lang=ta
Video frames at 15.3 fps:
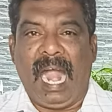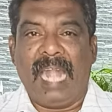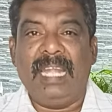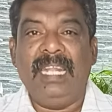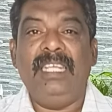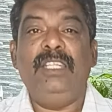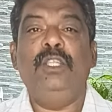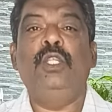
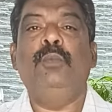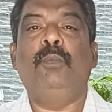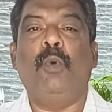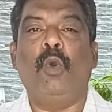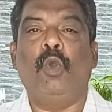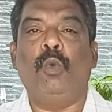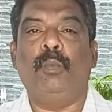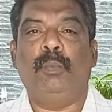அழிந்து
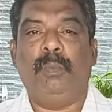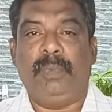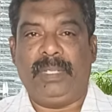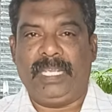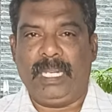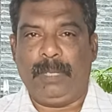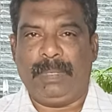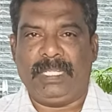போகும்
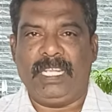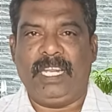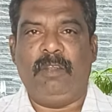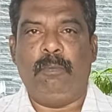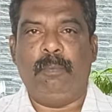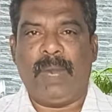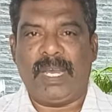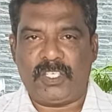என்பதில்
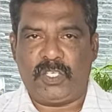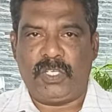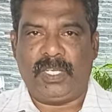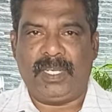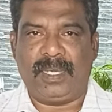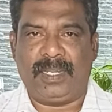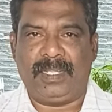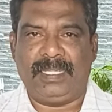மாற்று
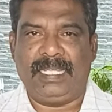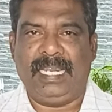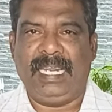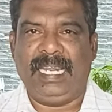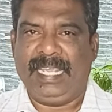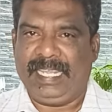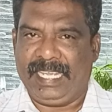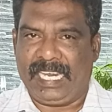
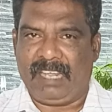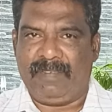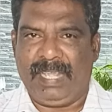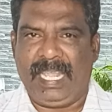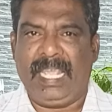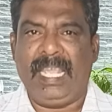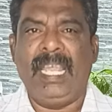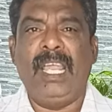கருத்தில்லை
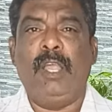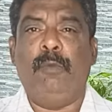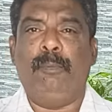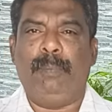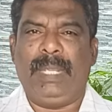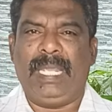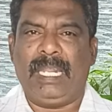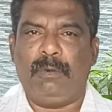எனவே
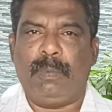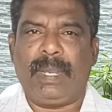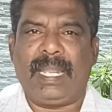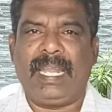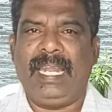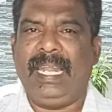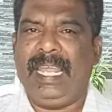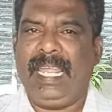மீனவ
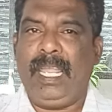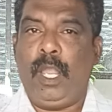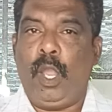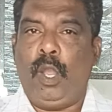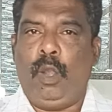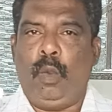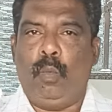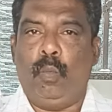மக்களே
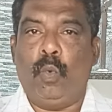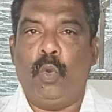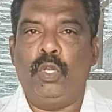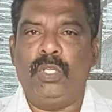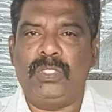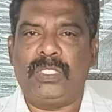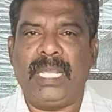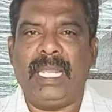
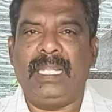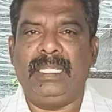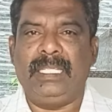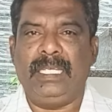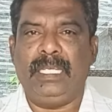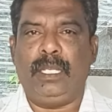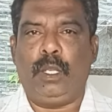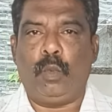ஒன்று
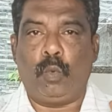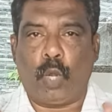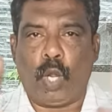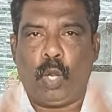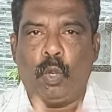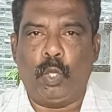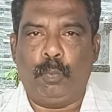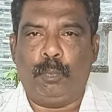சேர்ந்து
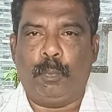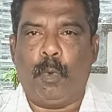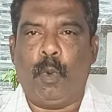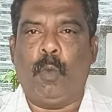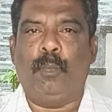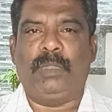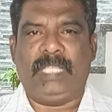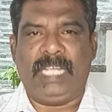குரல்
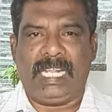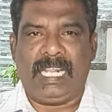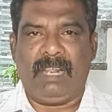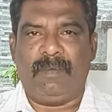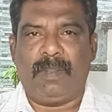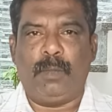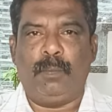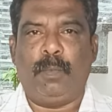கொடுப்போம் தேர்தல்
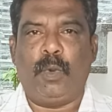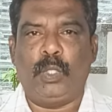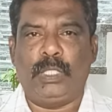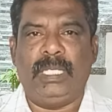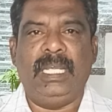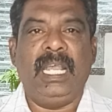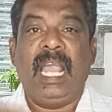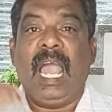வரும்போது
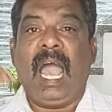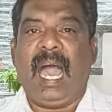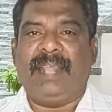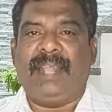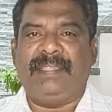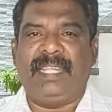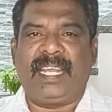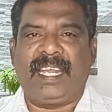
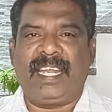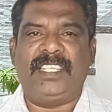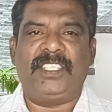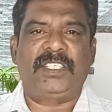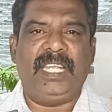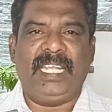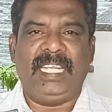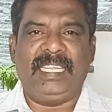அந்த
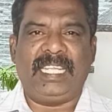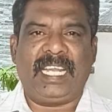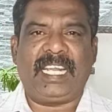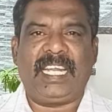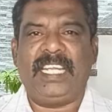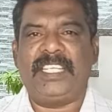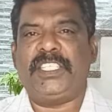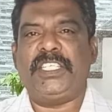கட்சி இந்த
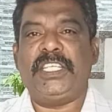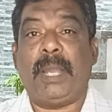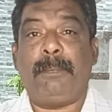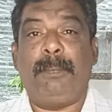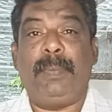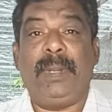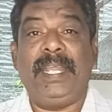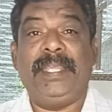கட்சி
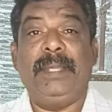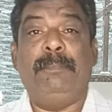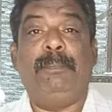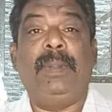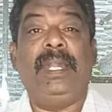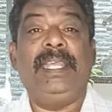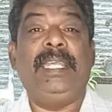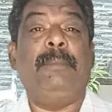அப்படி
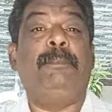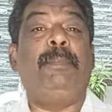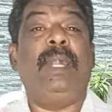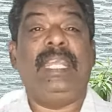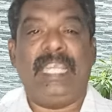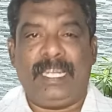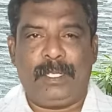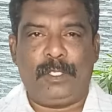இப்படி
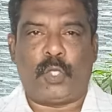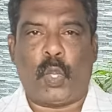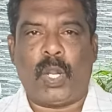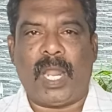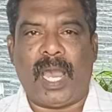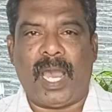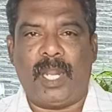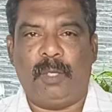எப்படி என்று
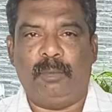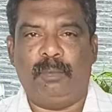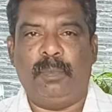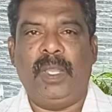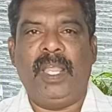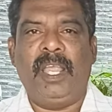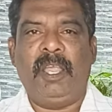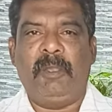சொன்னாலும்
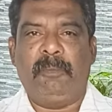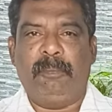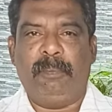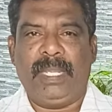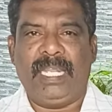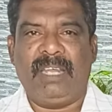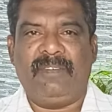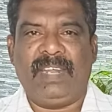
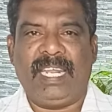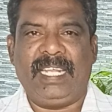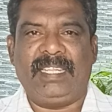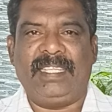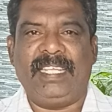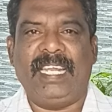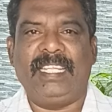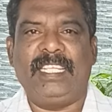மீனவனை
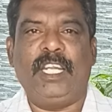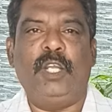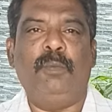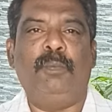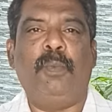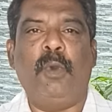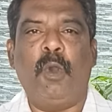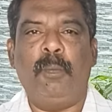
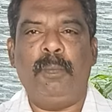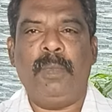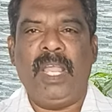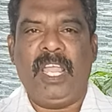தேர்ந்தெடுப்போம்